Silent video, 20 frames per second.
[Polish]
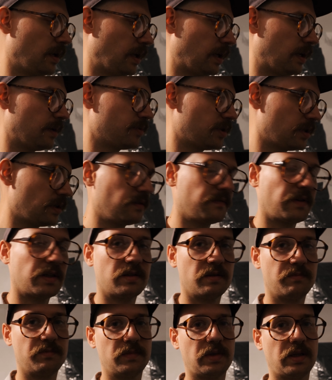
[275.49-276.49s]
a
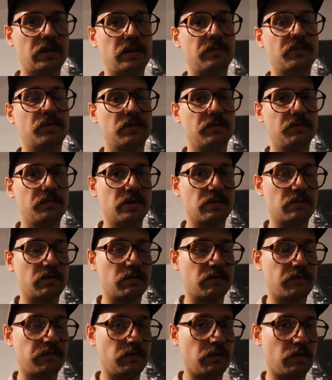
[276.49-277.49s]
przerywaczem najlepszym jest
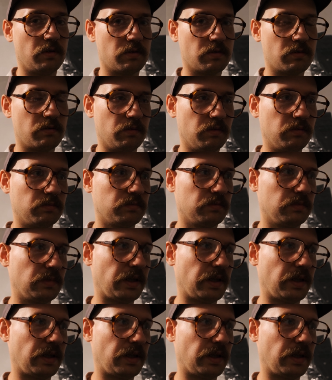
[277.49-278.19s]
roztwór octu.